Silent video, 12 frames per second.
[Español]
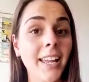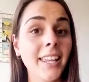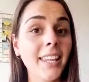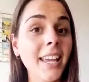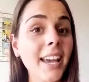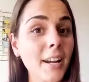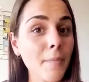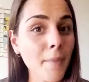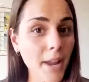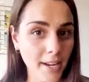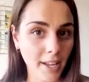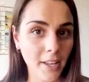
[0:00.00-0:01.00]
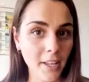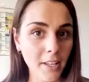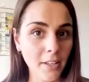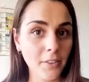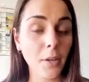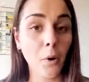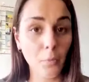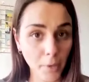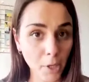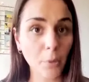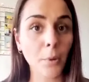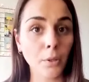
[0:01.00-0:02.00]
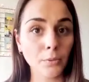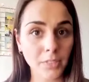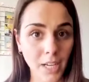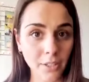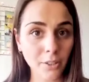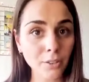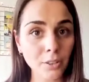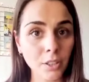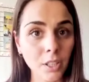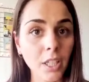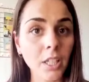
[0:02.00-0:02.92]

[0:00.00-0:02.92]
y hermana de bomberos voluntarios,